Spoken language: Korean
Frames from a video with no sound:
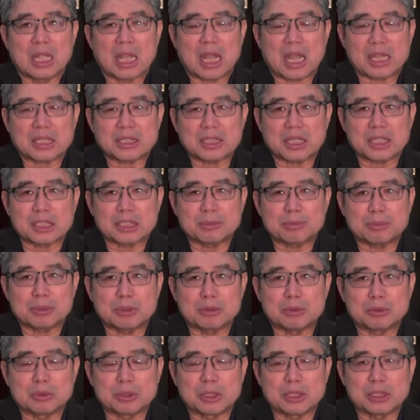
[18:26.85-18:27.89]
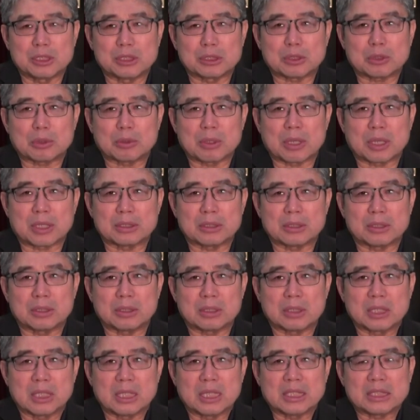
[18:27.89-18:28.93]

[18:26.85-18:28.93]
하나님이 우리를 통하여